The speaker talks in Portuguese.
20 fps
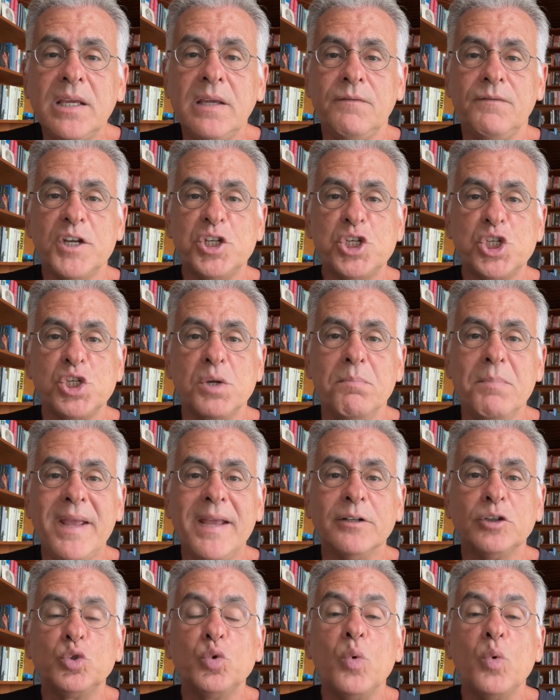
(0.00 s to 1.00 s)

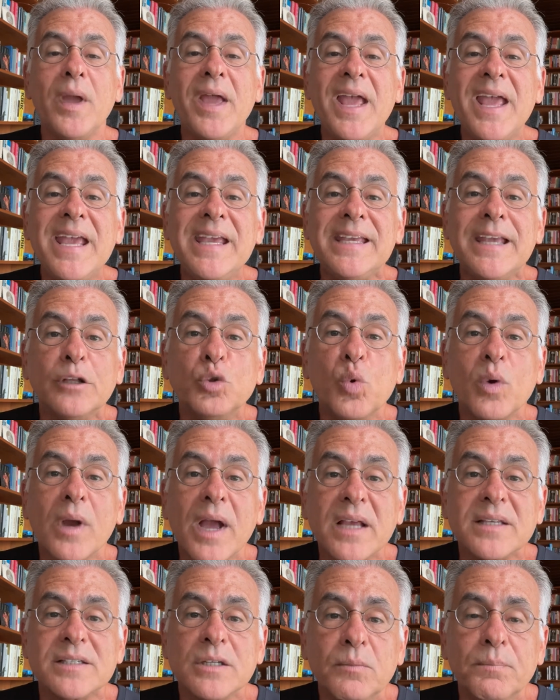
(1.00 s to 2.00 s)
investimento em
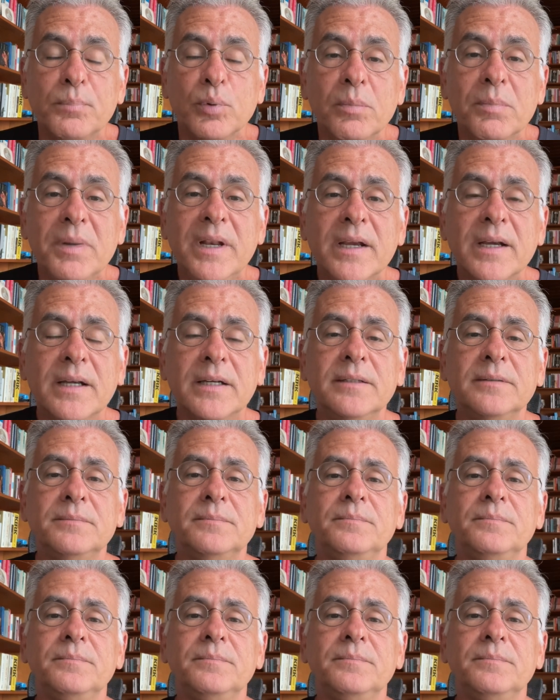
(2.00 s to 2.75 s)
educação pública